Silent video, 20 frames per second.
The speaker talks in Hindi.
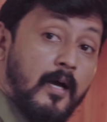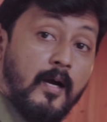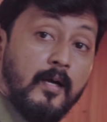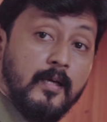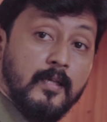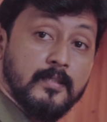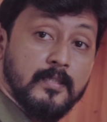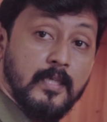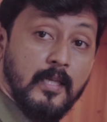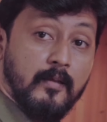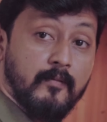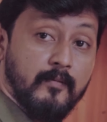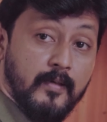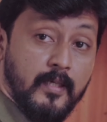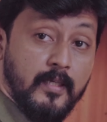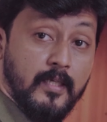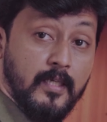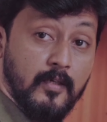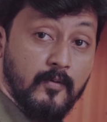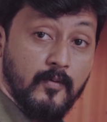में जो भी
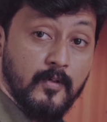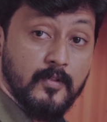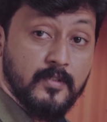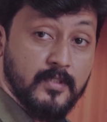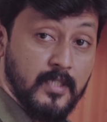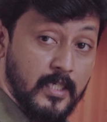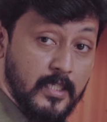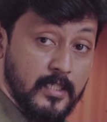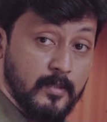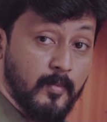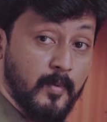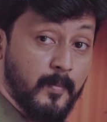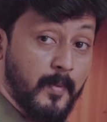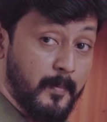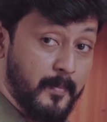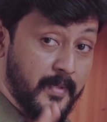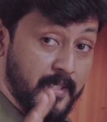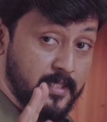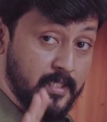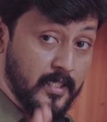खर्चा होगा हम दोनों का
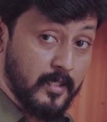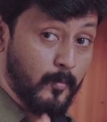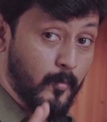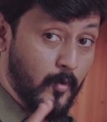आधा